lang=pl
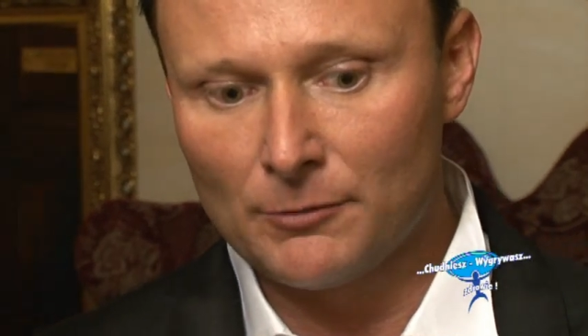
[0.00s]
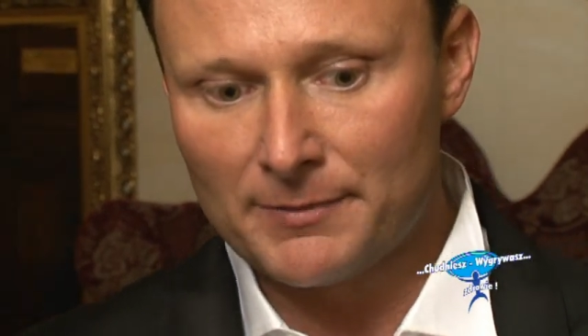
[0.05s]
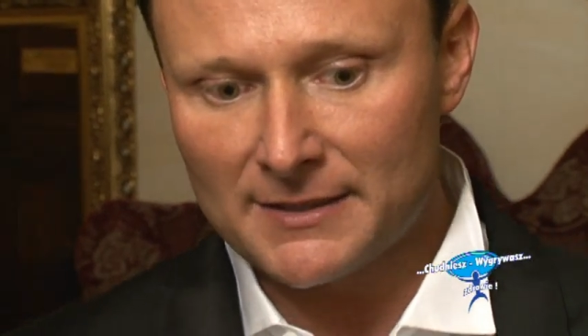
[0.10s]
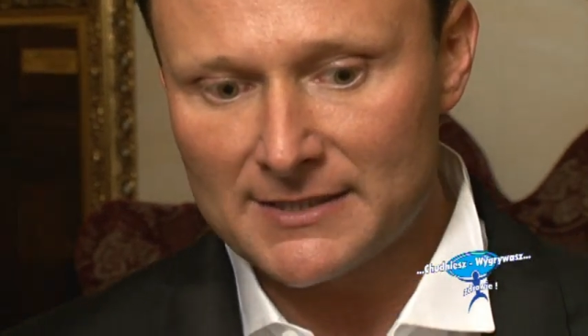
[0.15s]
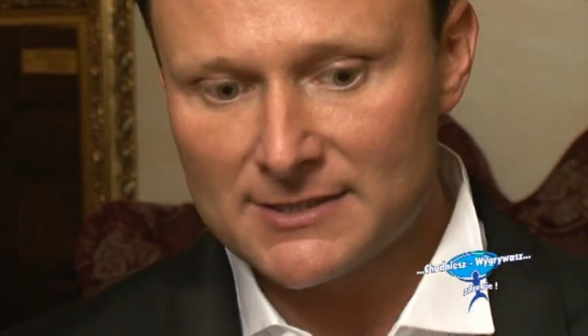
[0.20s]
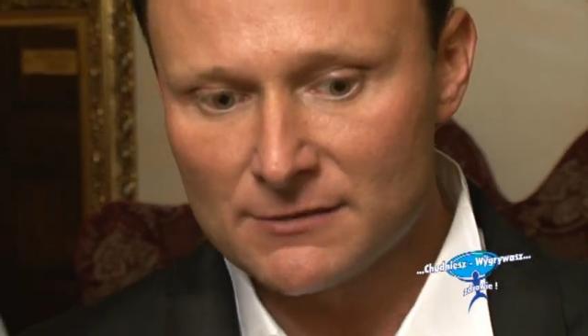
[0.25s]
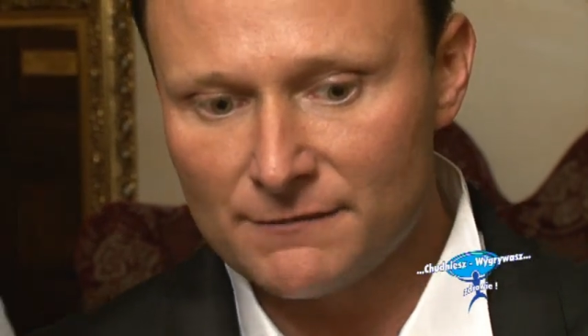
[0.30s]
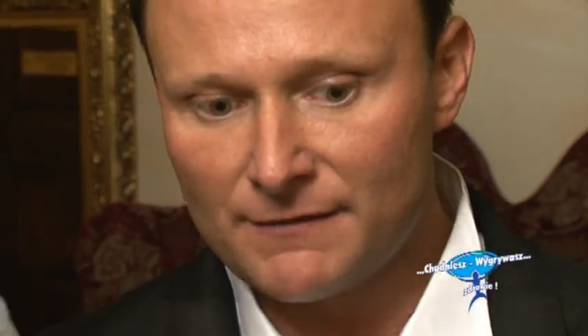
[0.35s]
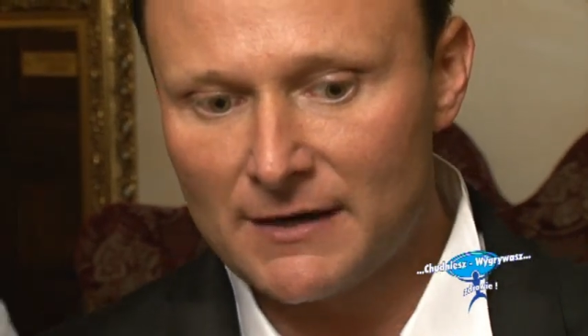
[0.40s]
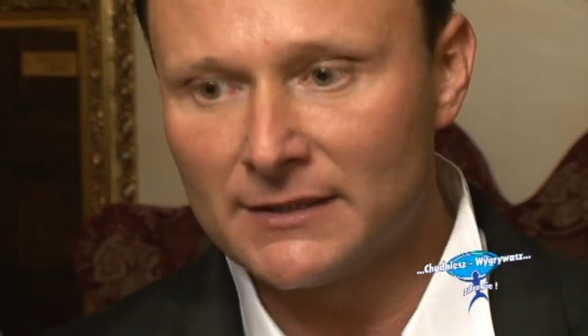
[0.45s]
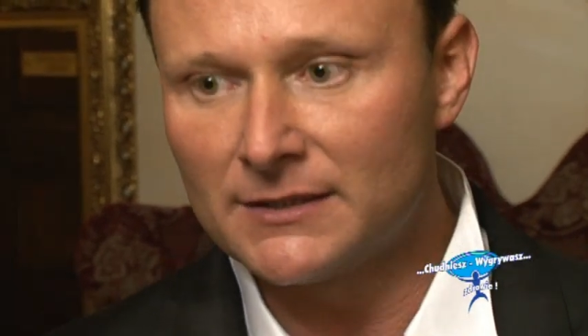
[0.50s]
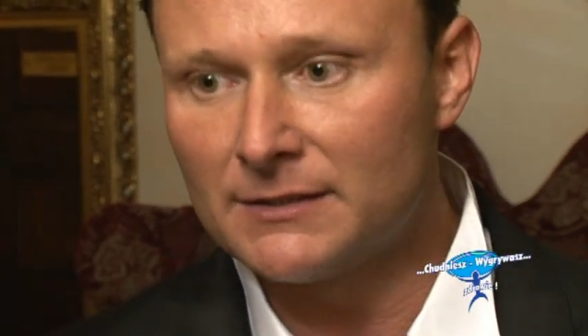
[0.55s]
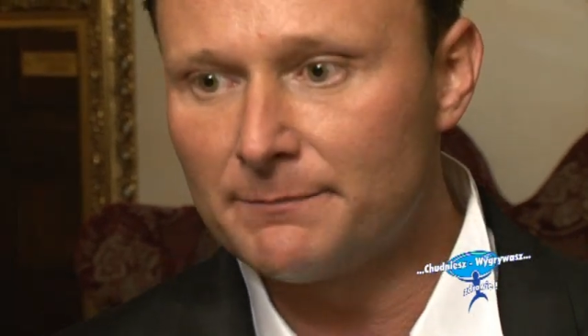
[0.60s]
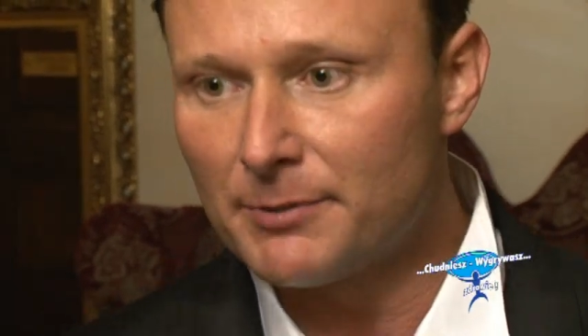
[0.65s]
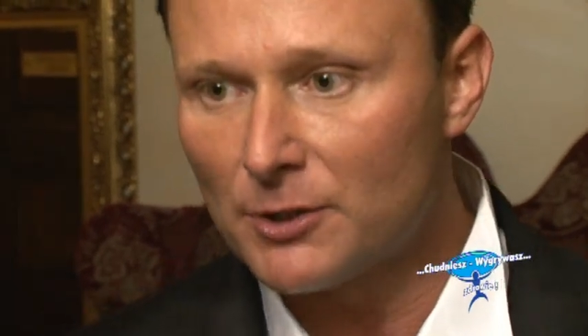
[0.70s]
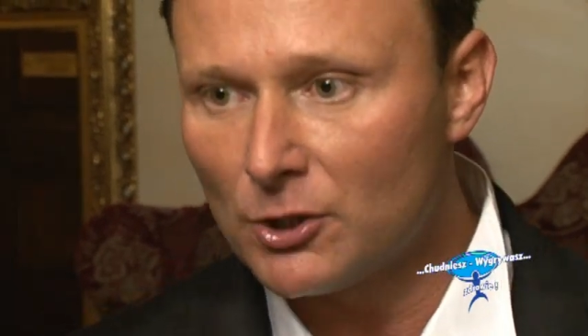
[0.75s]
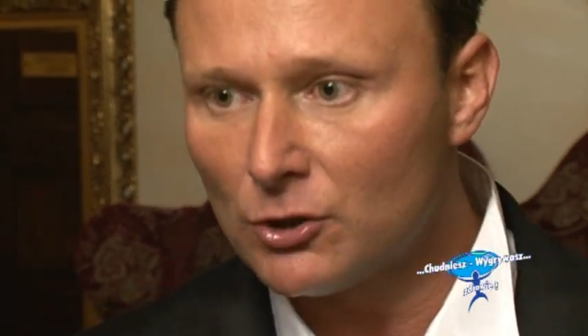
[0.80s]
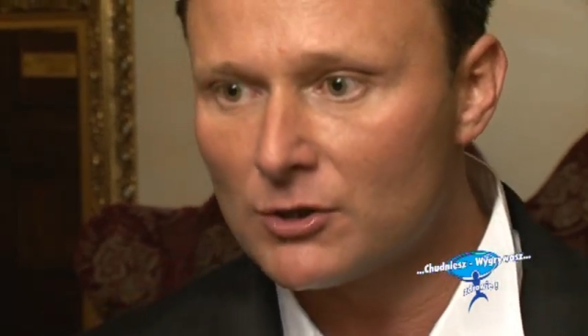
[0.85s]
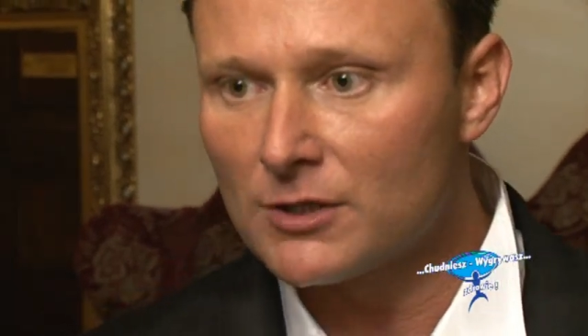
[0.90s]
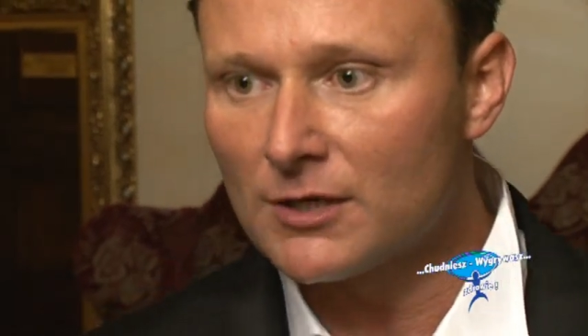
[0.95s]
opracowany
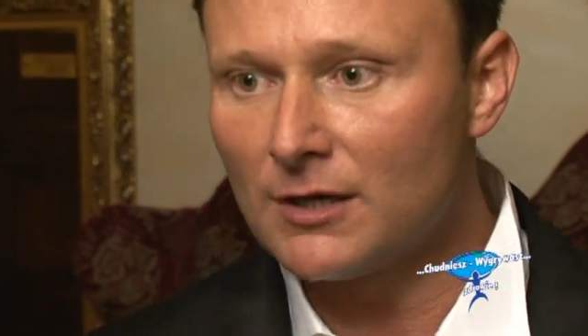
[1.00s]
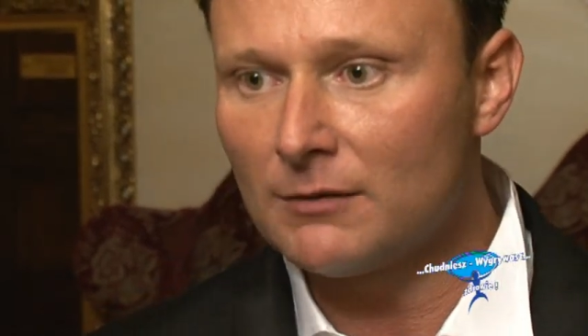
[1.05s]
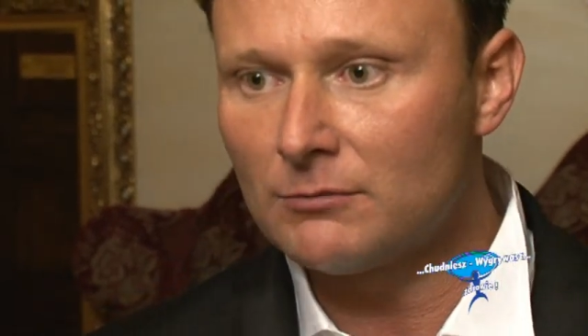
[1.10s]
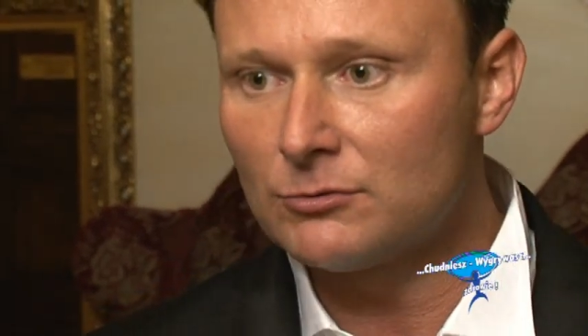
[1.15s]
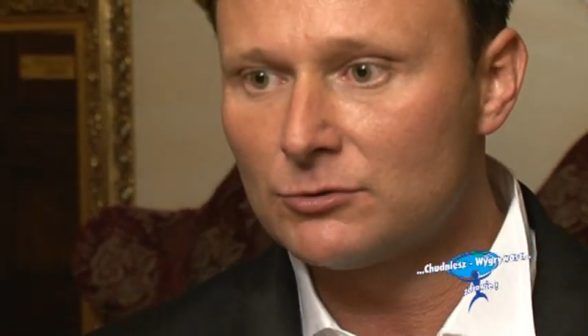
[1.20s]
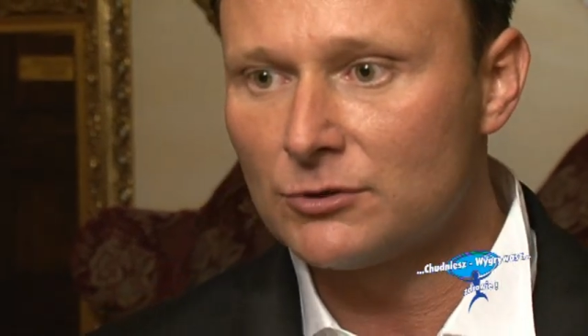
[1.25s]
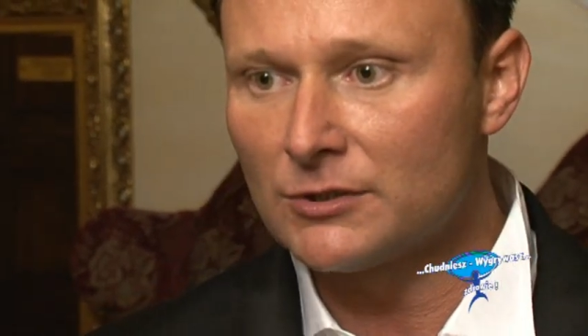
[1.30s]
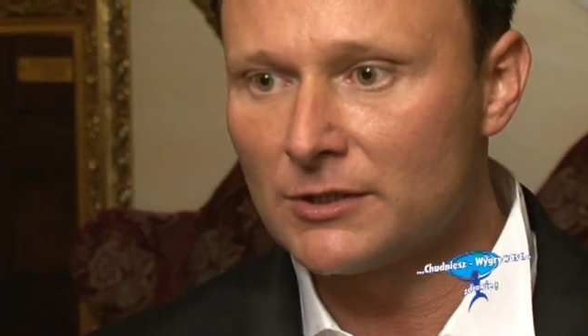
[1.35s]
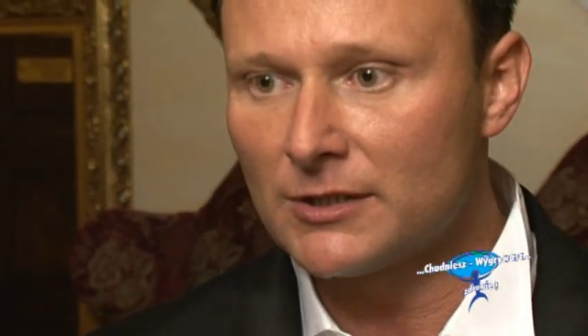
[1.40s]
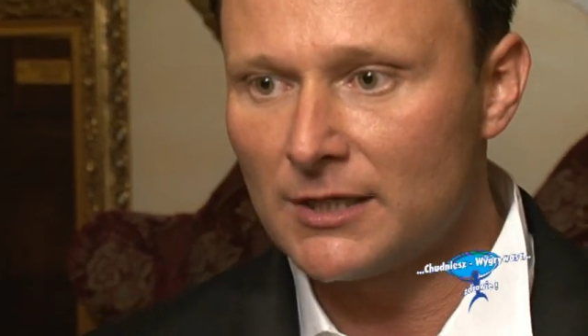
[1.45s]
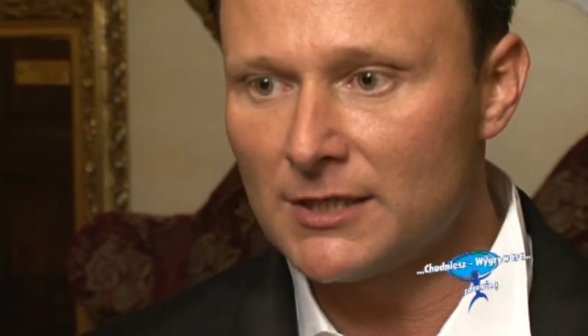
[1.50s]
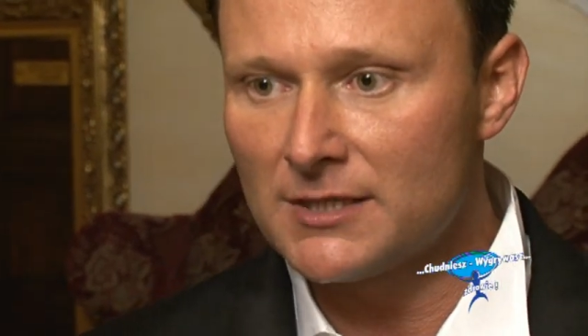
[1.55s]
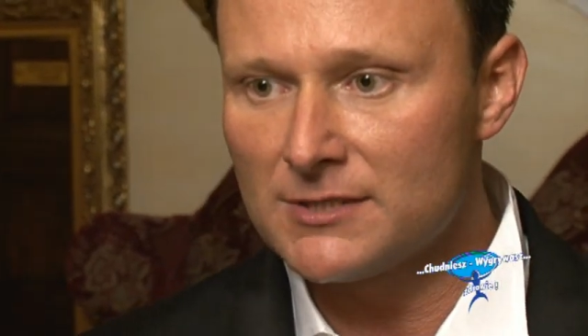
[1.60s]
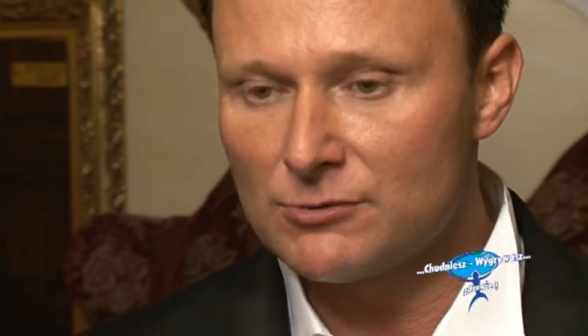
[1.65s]
program, który